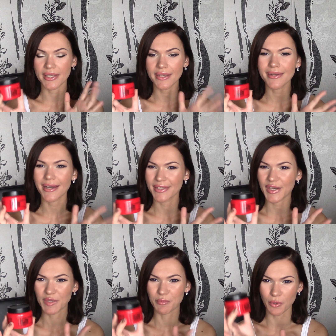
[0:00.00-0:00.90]
я никогда
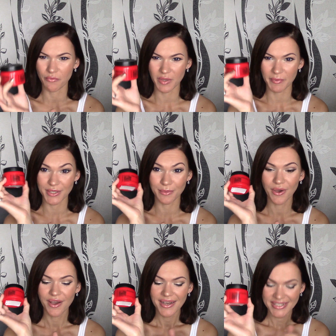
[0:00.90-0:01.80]
их не пробовала,
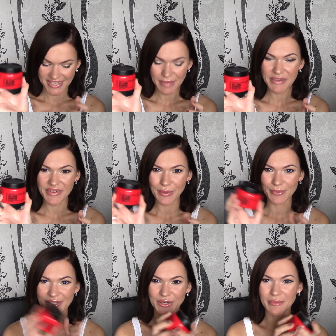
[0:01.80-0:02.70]
поэтому самое время
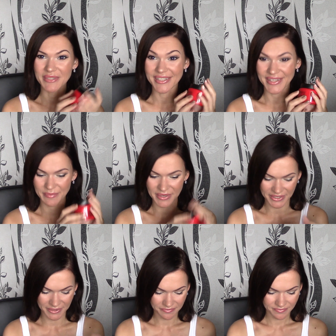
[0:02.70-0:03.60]
познакомиться с этой маркой.